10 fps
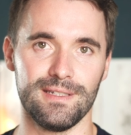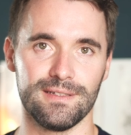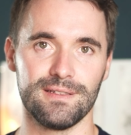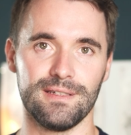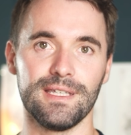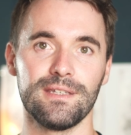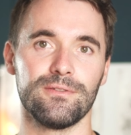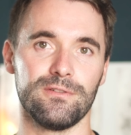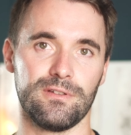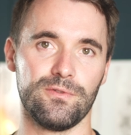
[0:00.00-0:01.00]
liegt
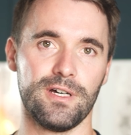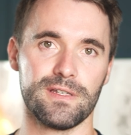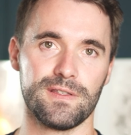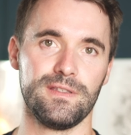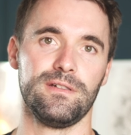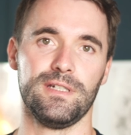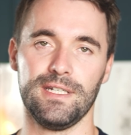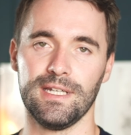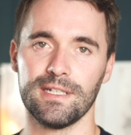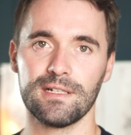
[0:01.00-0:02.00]
nicht irgendwo anders in
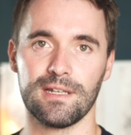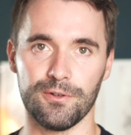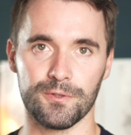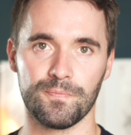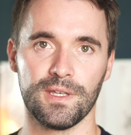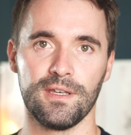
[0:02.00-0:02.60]
irgendeiner anderen Cloud.